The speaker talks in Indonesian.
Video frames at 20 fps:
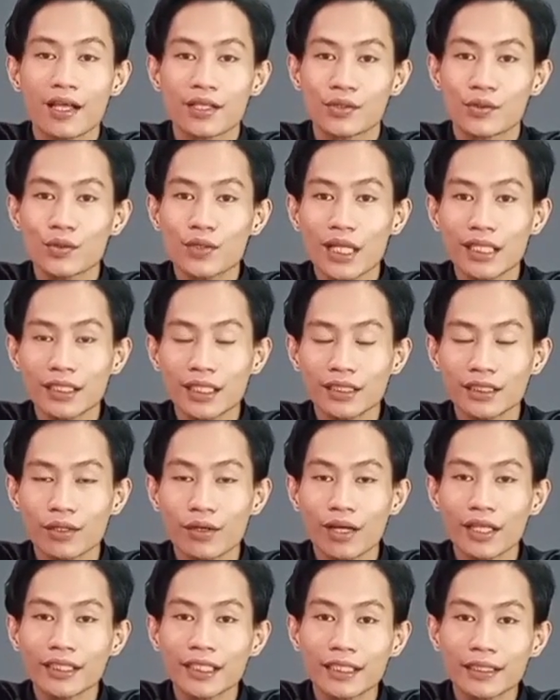surat
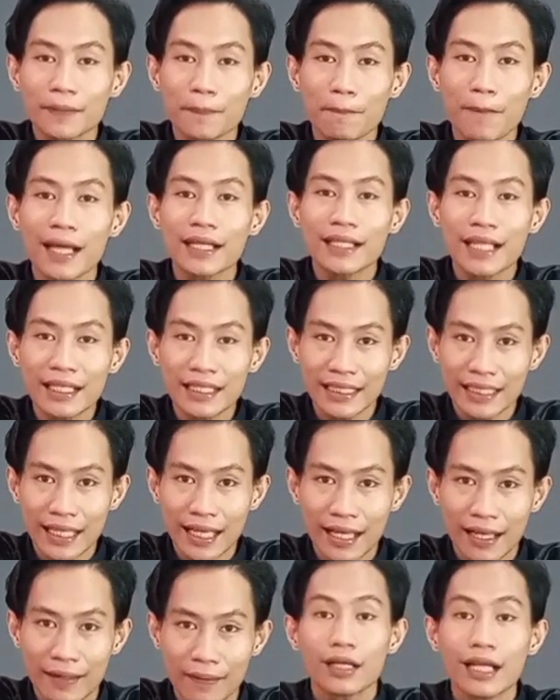atau ayat
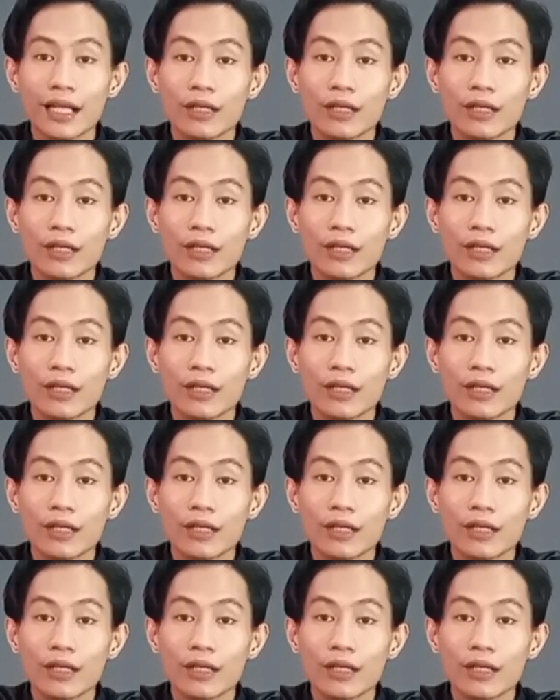Madaniyah.